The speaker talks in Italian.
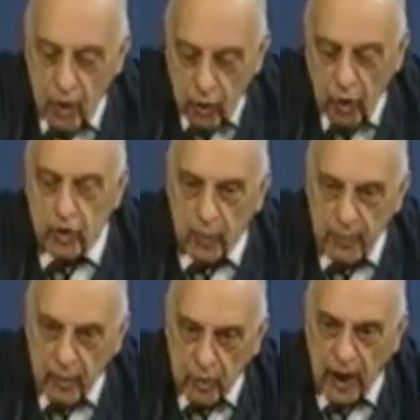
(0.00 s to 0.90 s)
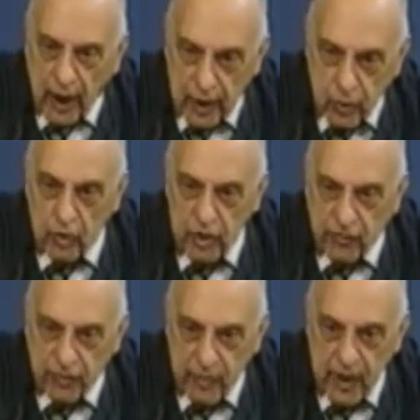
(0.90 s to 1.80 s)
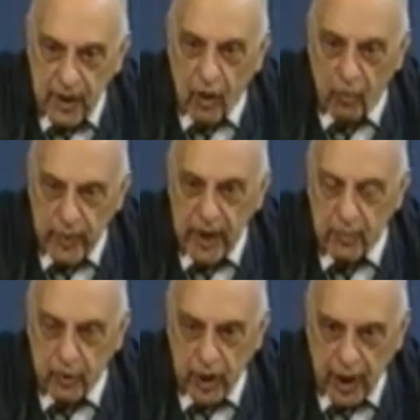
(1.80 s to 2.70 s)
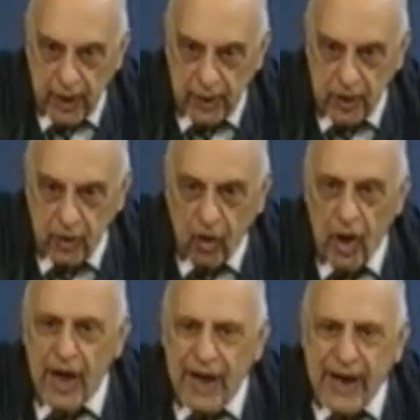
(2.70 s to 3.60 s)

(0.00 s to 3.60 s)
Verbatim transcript: Noi dobbiamo dare ad ogni famiglia un minimo di reddito